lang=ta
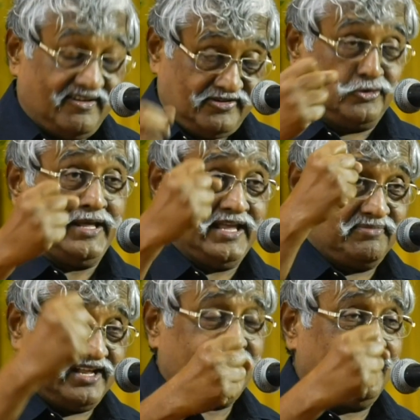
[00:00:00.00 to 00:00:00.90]
அவருடைய
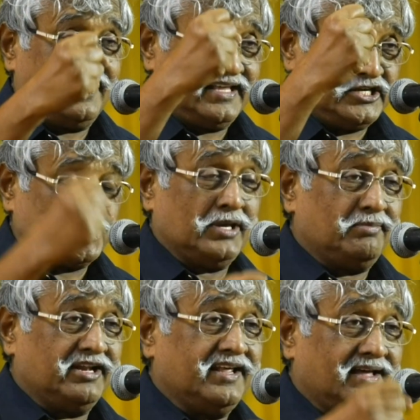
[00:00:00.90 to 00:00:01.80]
மரியாதை
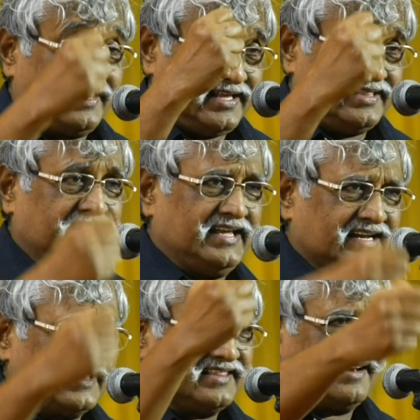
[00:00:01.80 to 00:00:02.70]
சுயமரியாதை இந்த
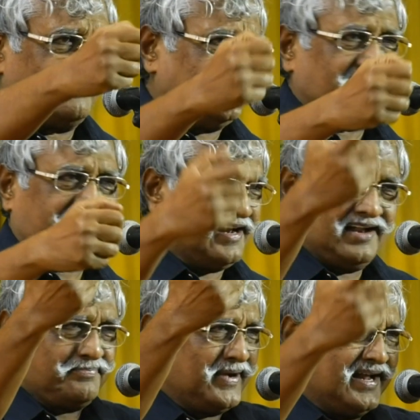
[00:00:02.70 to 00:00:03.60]
இயக்கத்தால் வந்தது
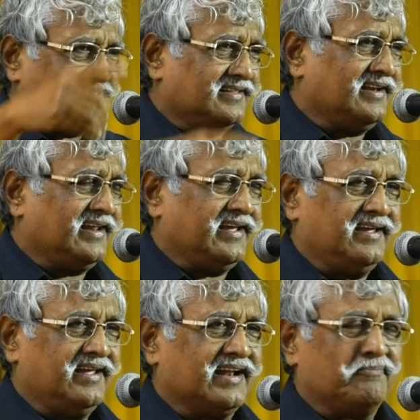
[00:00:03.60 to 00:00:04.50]
நான் பார்த்ததில்லை
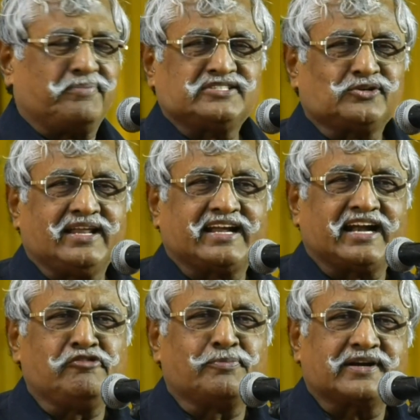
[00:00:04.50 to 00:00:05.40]
என் அப்பா சொல்லி
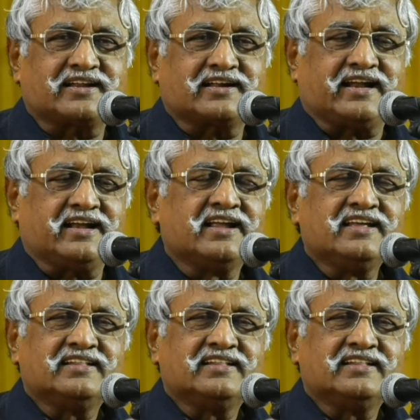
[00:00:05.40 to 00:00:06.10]
கேள்விப்பட்டிருக்கிறேன்